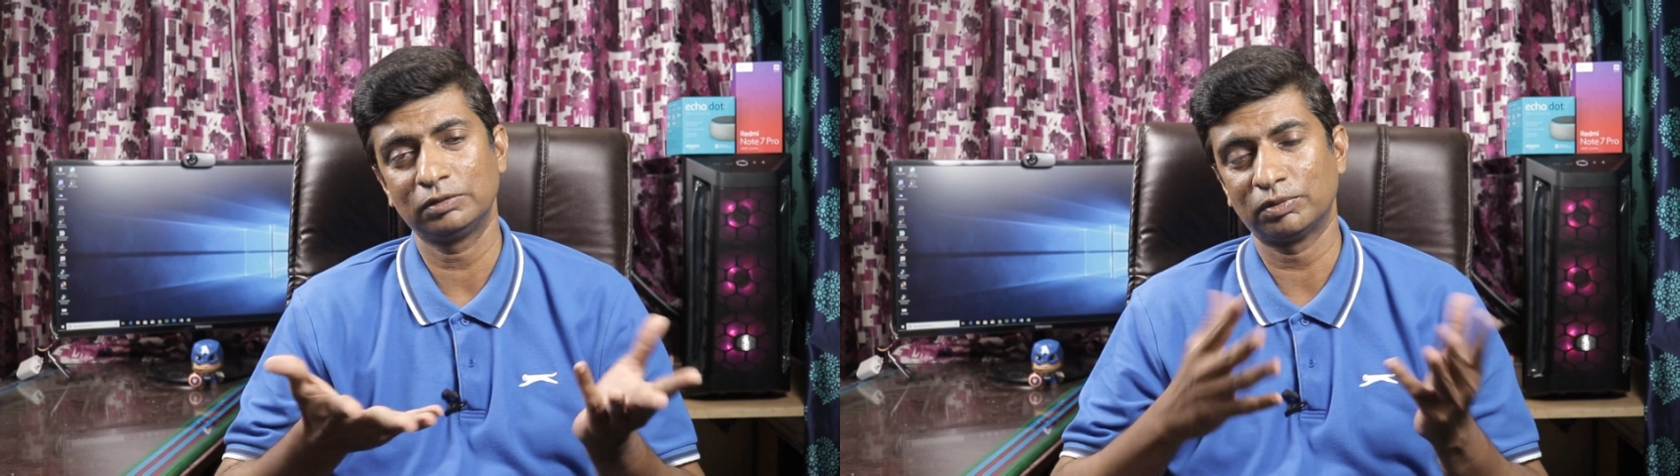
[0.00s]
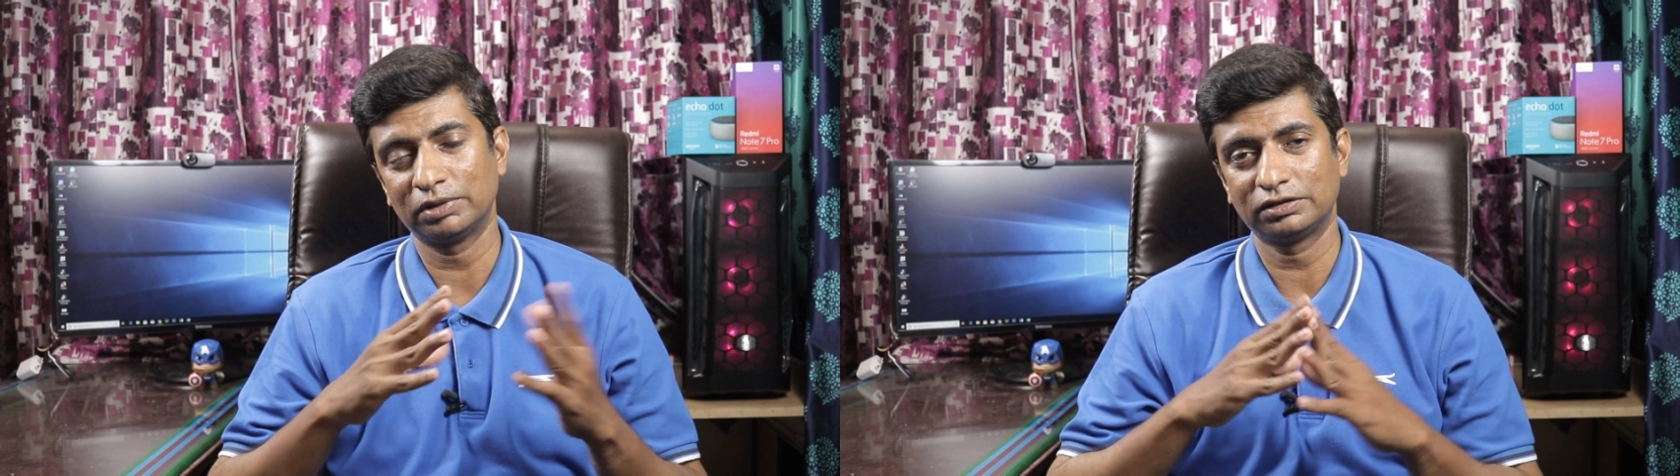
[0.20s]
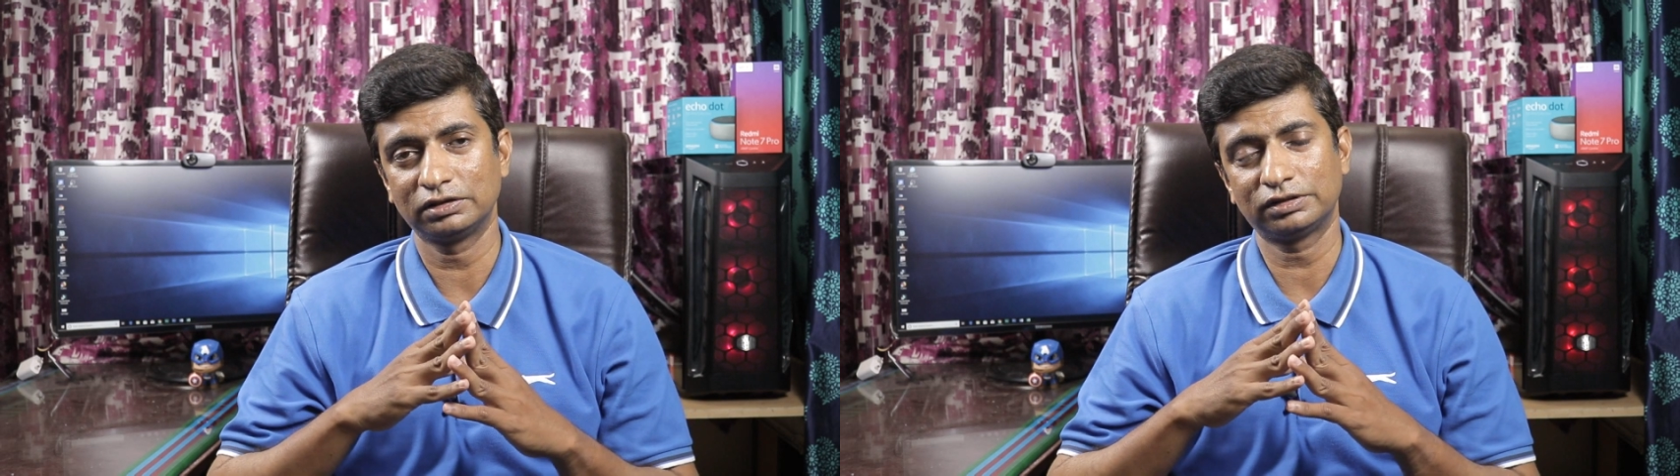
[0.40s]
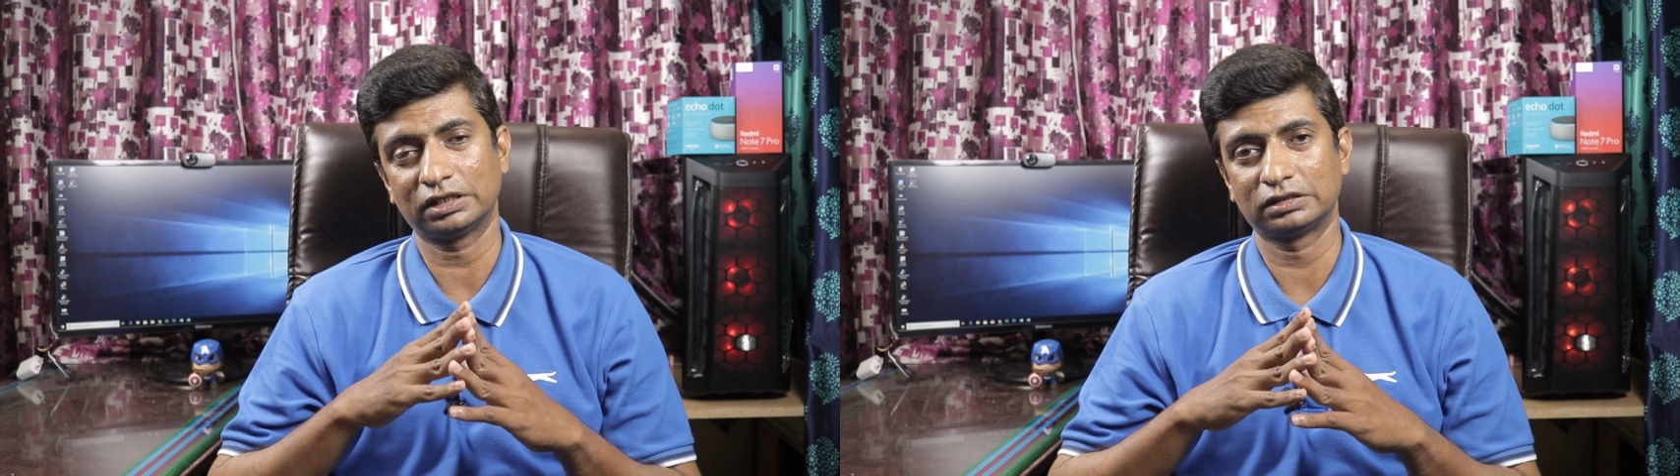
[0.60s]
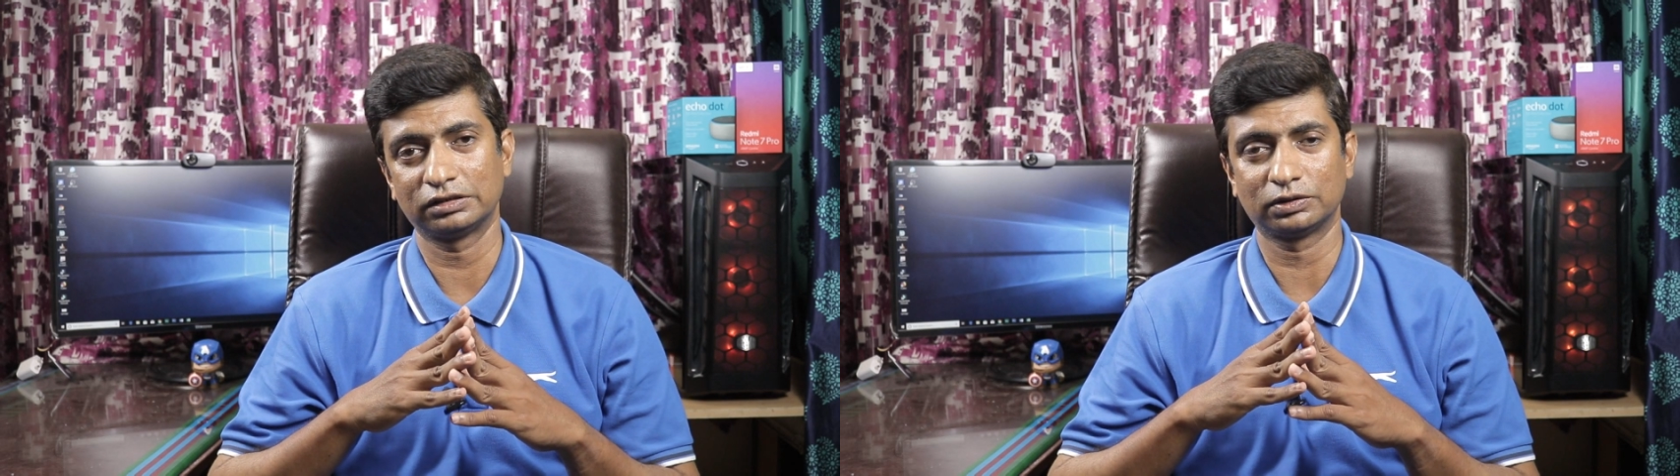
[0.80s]
ఈ మొబైల్స్ని
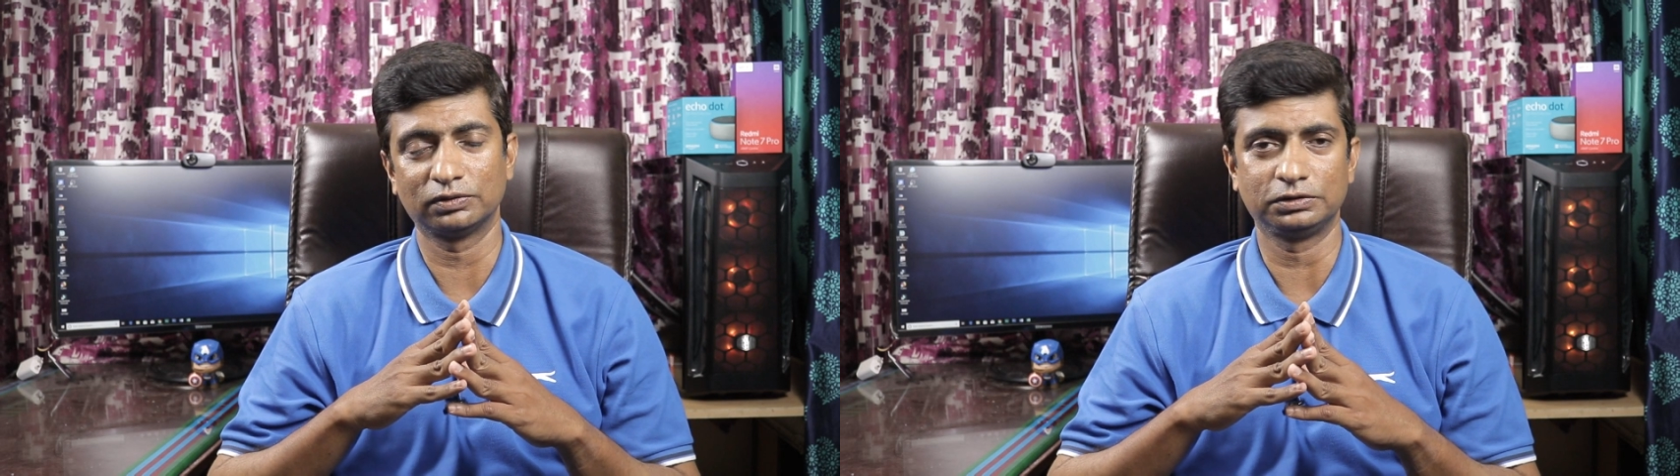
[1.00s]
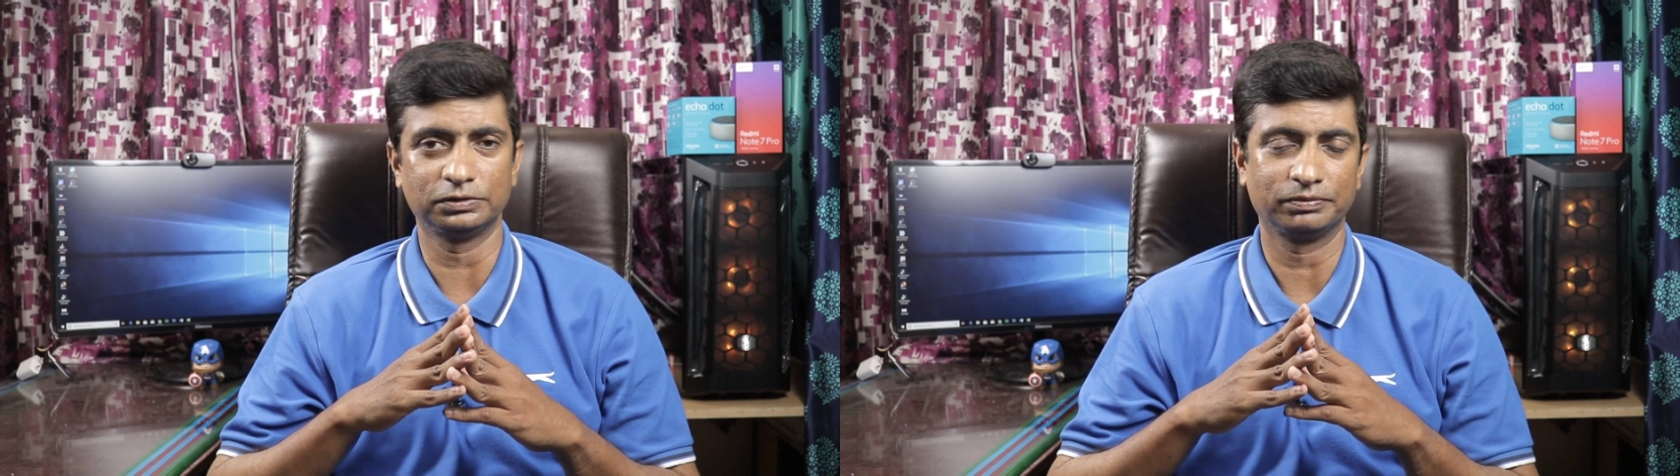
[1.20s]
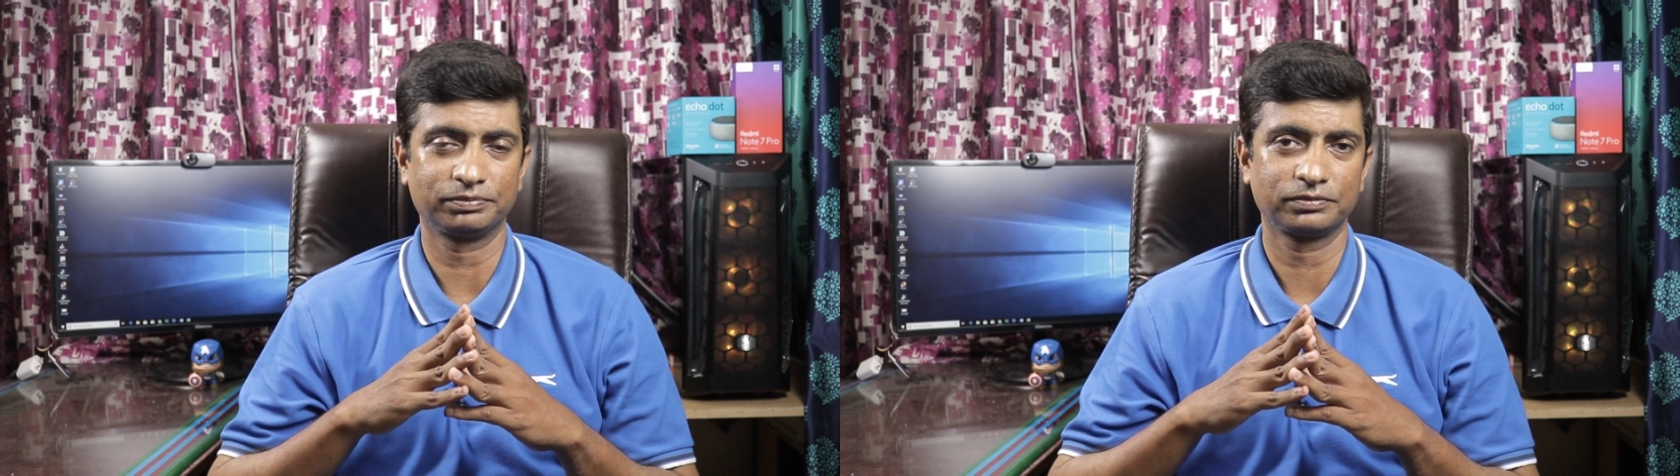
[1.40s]
సెలెక్ట్ చేసుకోవచ్చు